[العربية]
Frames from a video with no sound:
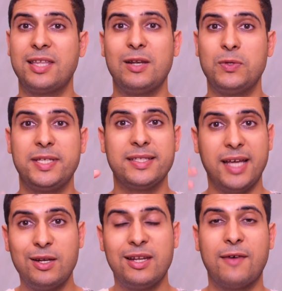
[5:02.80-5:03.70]
هذا لو سين
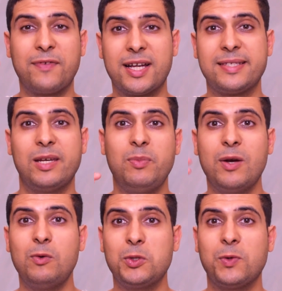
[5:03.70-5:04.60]
تاع الافكار السلبيه
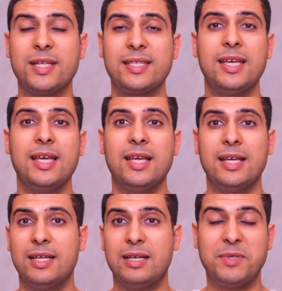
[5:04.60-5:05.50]
والوسواس
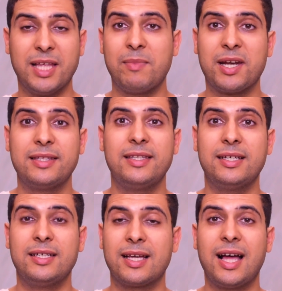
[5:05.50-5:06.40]
آه، من المرض
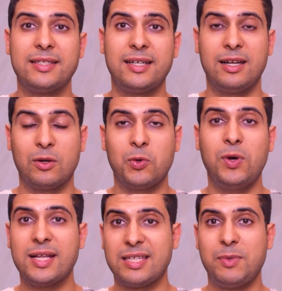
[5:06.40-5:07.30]
آه، قادر القولون
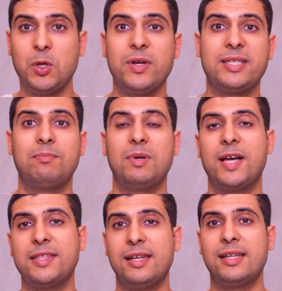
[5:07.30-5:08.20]
العصبي هو يسبب
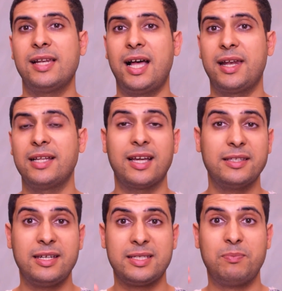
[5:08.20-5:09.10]
هذه الاعراض
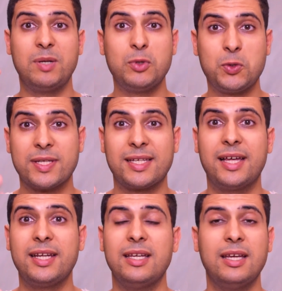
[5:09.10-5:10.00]
قادر يسبب وسواس
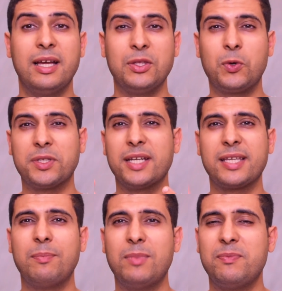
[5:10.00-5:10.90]
قهري تقعد غير
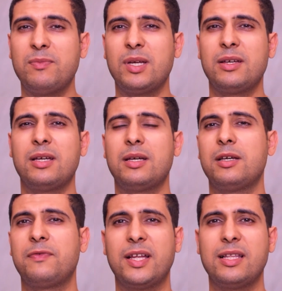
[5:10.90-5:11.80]
تخمم
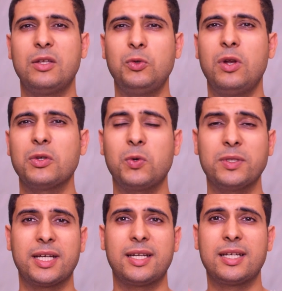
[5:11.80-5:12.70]
آه، في هاد لي دولور
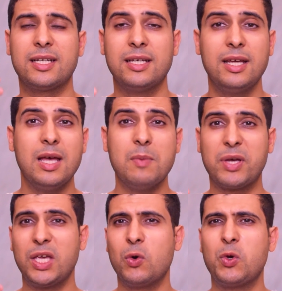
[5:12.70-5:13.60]
تقعد غير
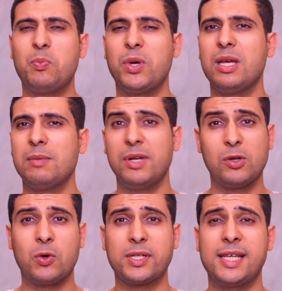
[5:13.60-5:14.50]
بريوكوبي
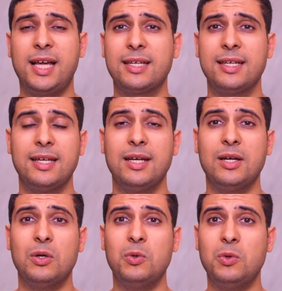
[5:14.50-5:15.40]
بالكور تاعك
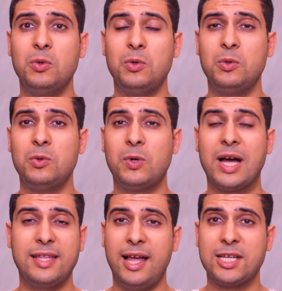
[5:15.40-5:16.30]

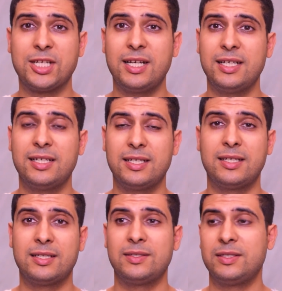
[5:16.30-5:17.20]
وهذه الحاجه
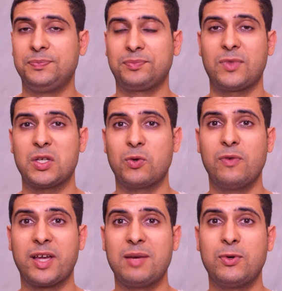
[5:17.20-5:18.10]
آه، شغل
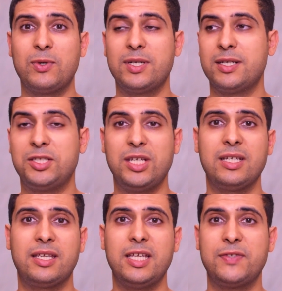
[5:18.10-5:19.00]
فريمون تجي آه،
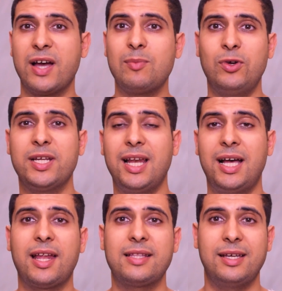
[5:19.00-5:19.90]
كيتفاقموا عليك
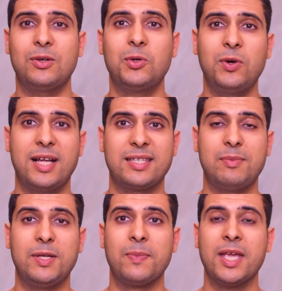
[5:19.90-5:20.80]
الاعراض تاع القولون
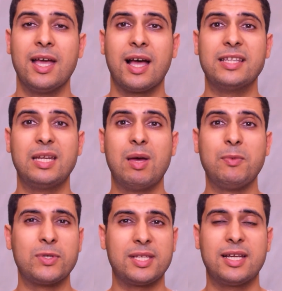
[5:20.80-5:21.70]
العصبي قادر ما
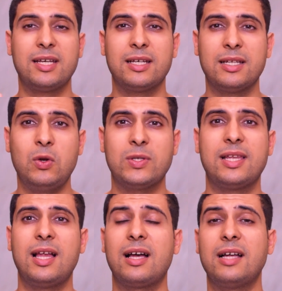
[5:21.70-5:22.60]
يوصلك
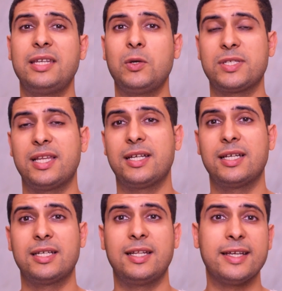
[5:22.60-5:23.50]
للعزله قادر يوصلك
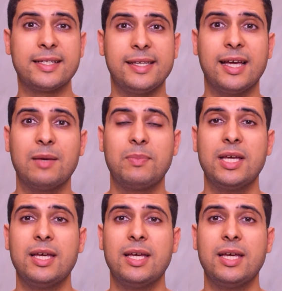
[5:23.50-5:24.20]
للاكتئاب